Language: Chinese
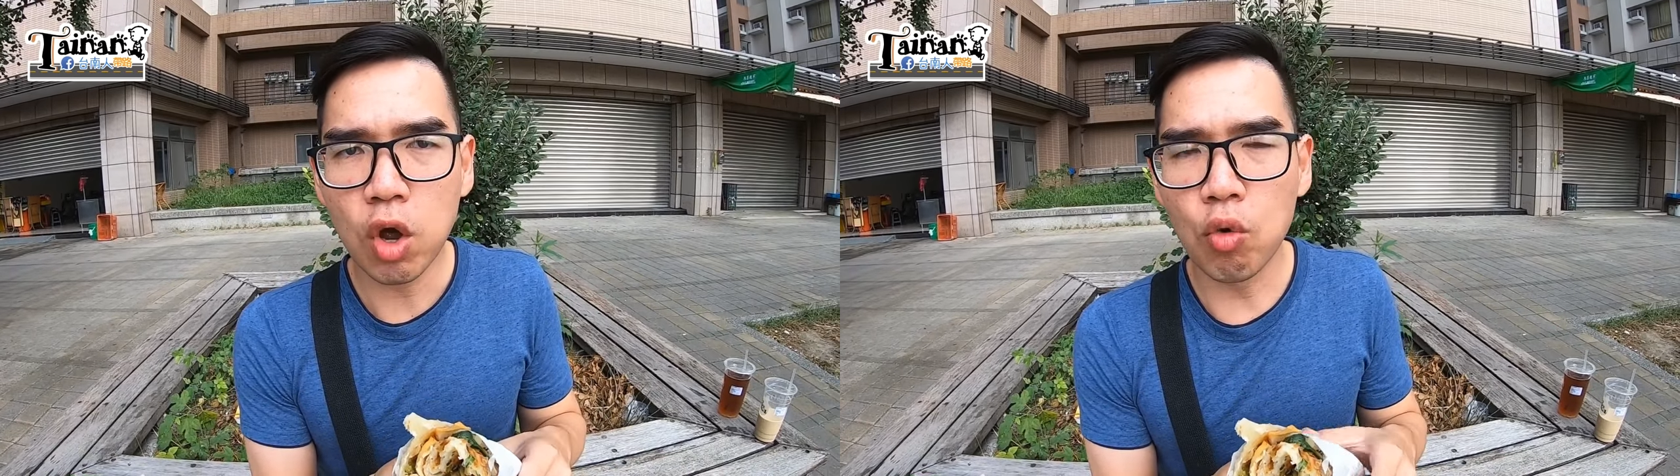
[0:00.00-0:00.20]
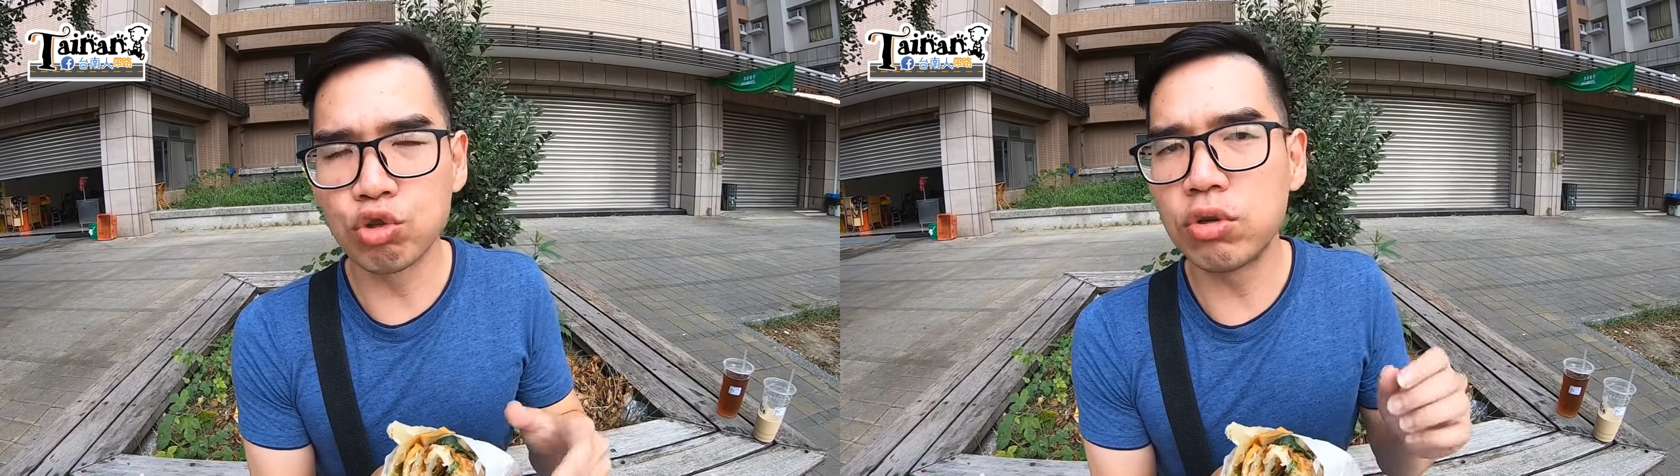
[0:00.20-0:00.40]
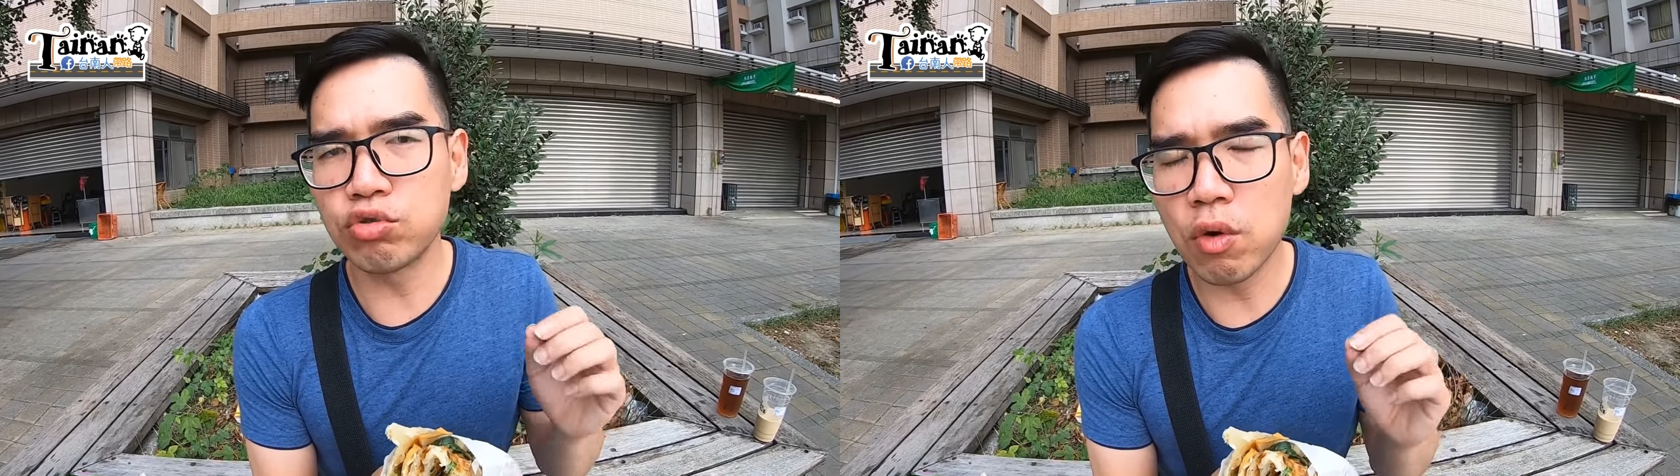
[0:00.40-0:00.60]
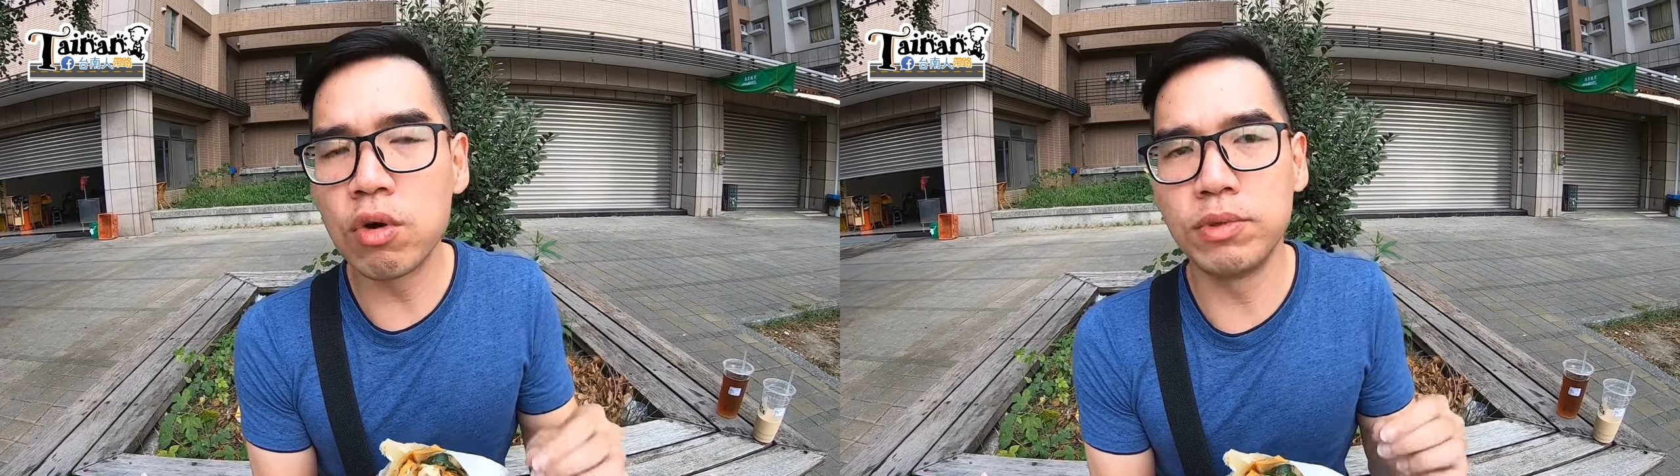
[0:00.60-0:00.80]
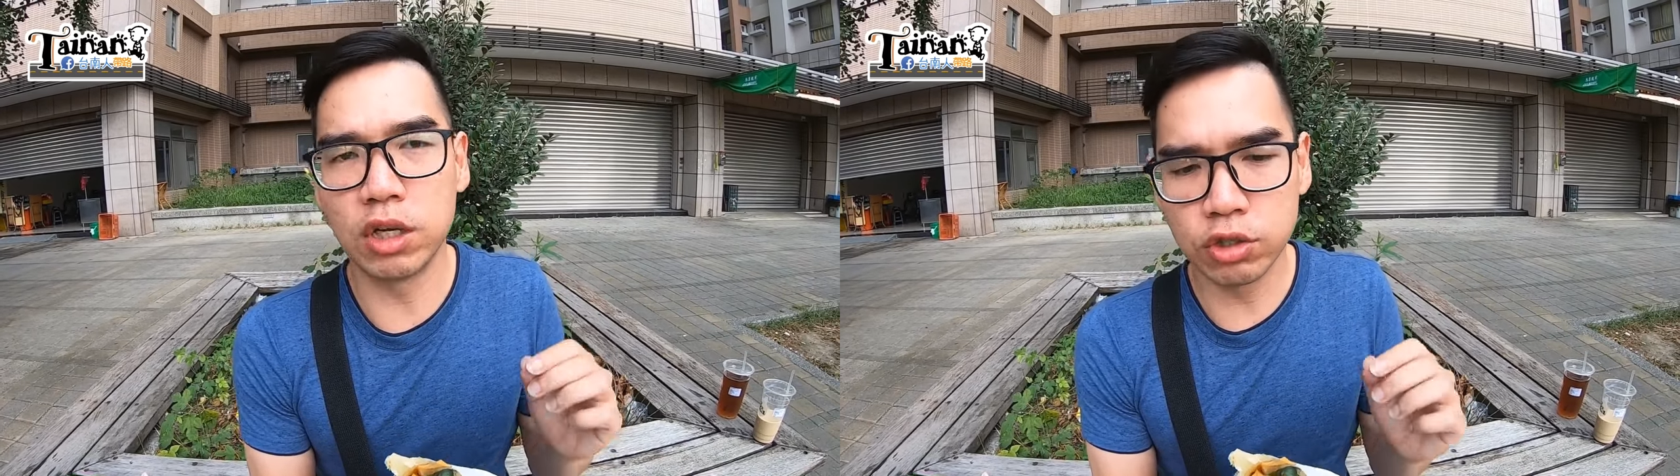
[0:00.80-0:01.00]
哦，我觉得酸
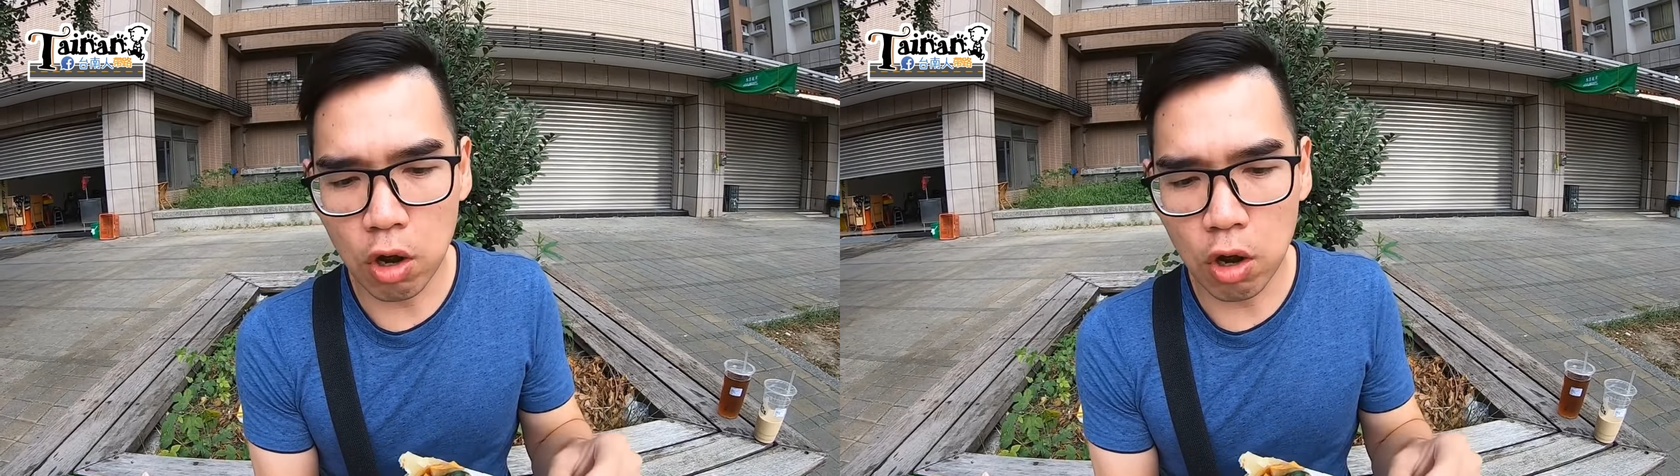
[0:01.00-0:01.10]
味比较